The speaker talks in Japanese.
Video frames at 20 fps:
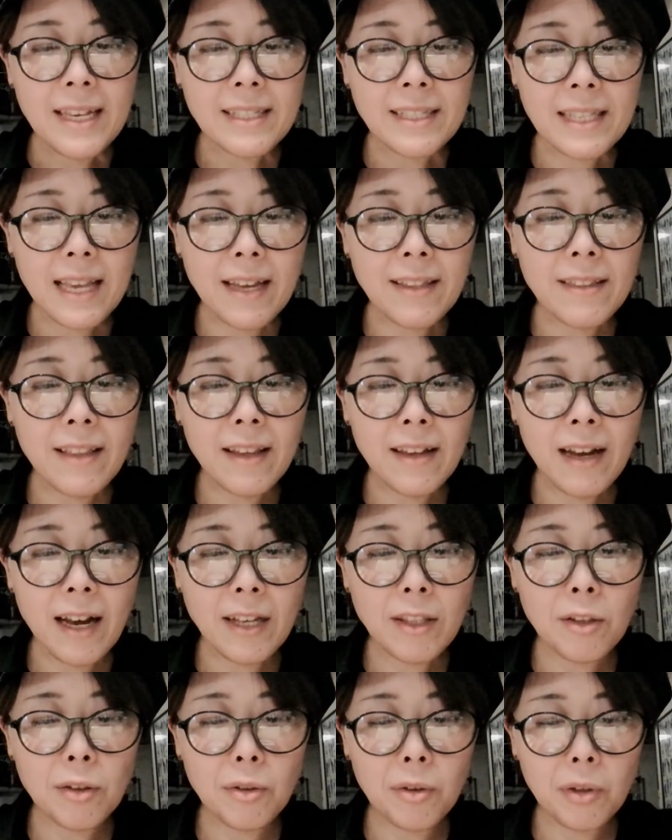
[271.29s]
3年
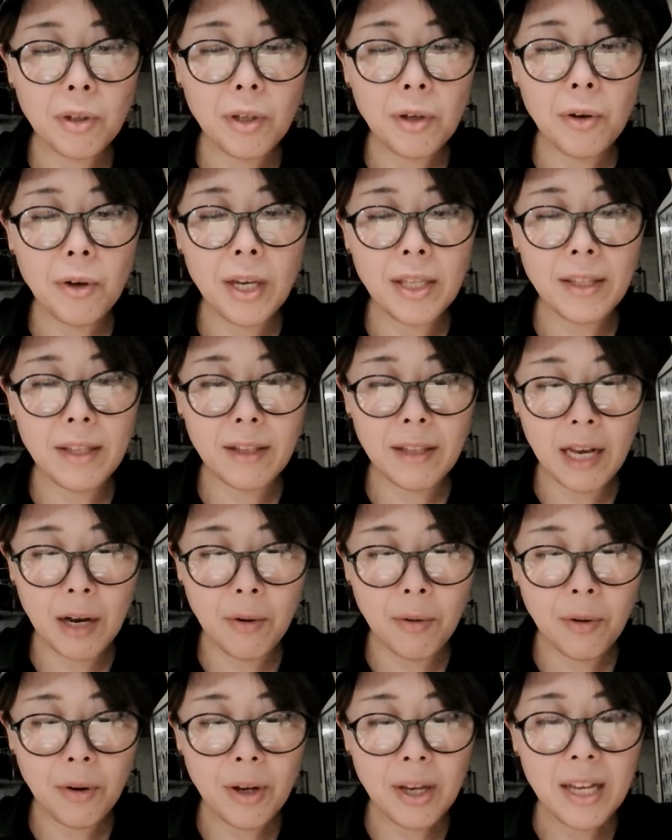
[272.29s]
半の時を経て
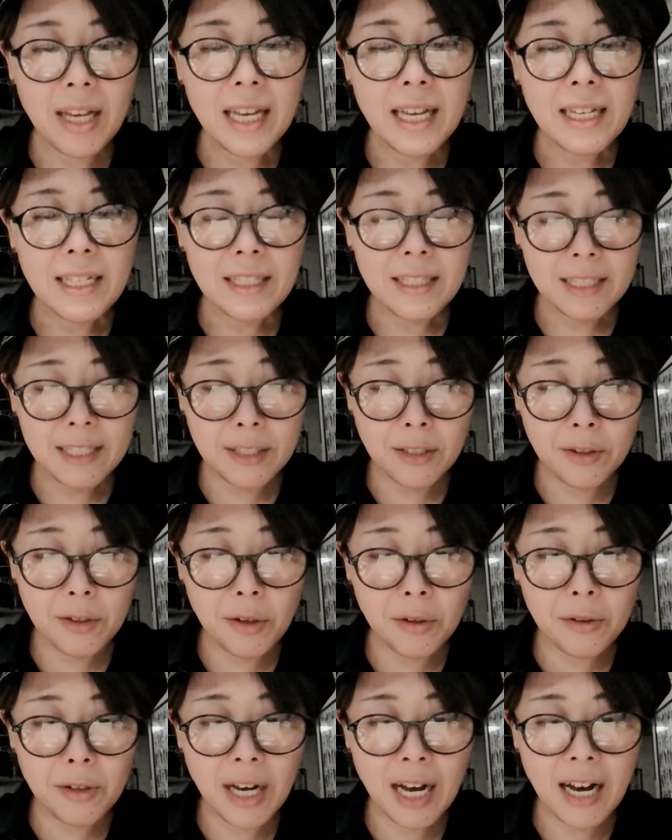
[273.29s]
なお、実
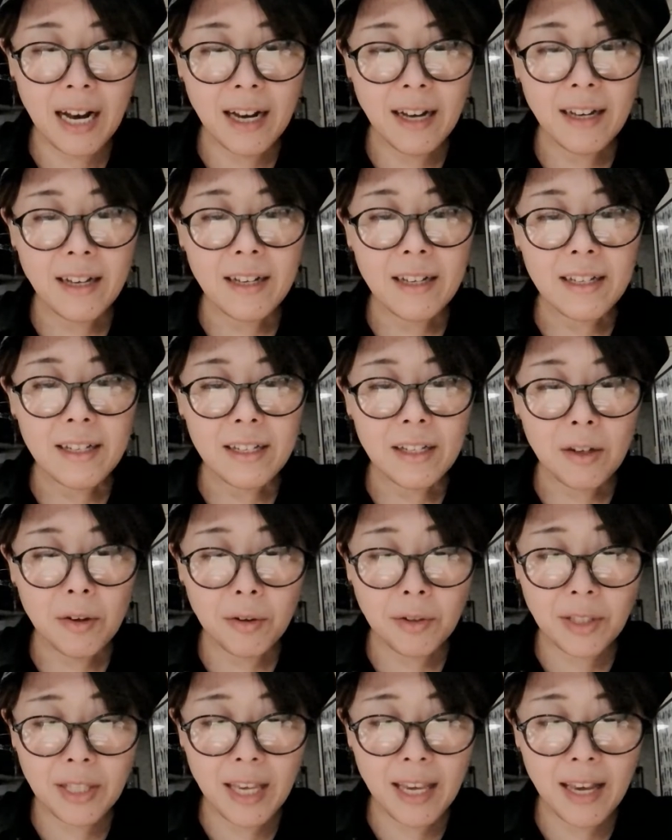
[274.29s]
力派、
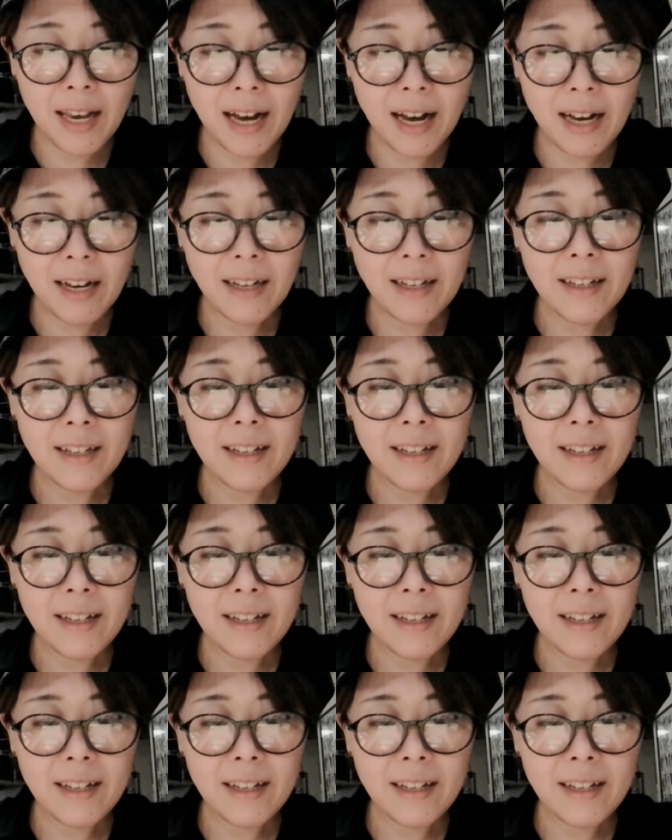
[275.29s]
個性派、